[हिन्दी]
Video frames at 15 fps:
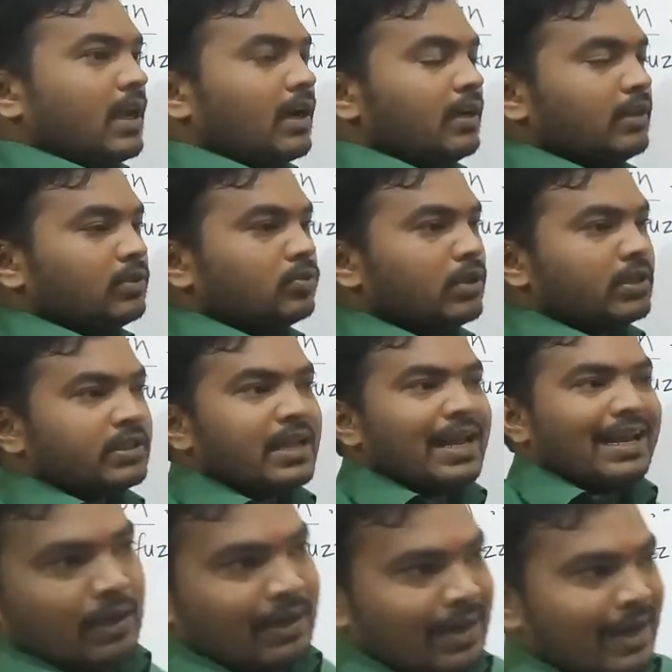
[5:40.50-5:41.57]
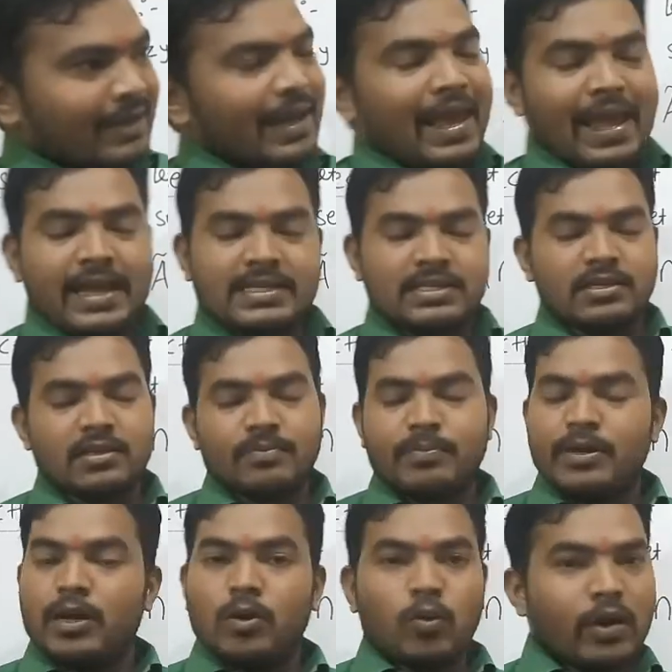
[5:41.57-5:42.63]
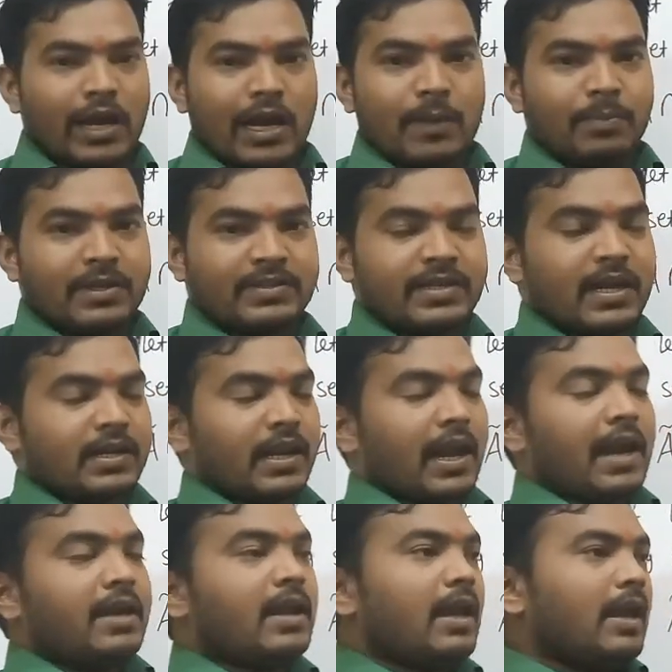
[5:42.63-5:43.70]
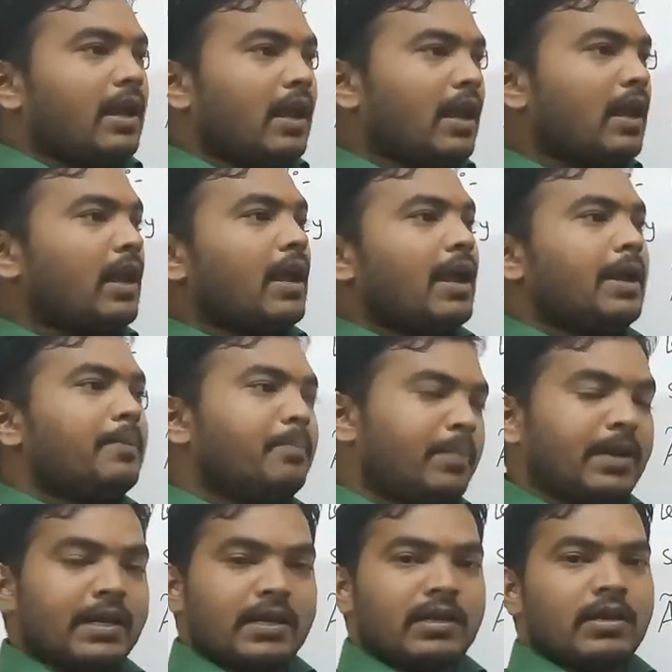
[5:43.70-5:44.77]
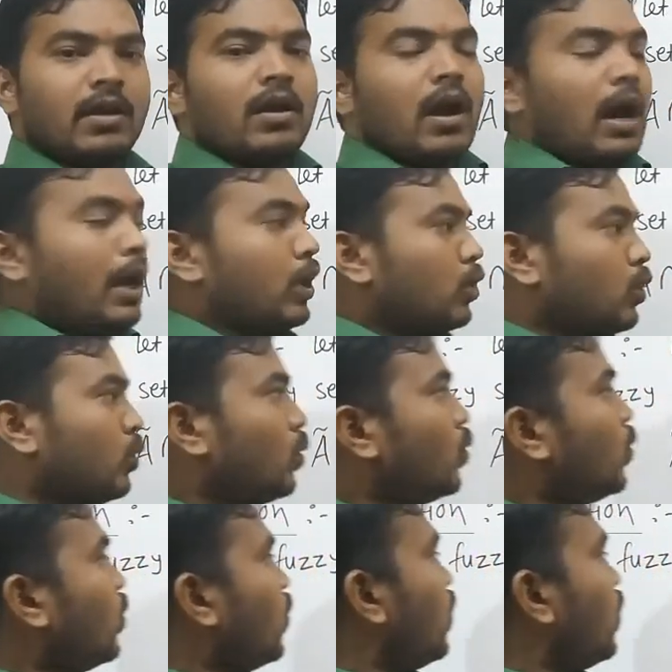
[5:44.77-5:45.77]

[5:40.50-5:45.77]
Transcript: क्या कहता है स्टूडेंट्स लेट एक्स बी ए नॉन एम सेट एंड ए एंड बी आर टू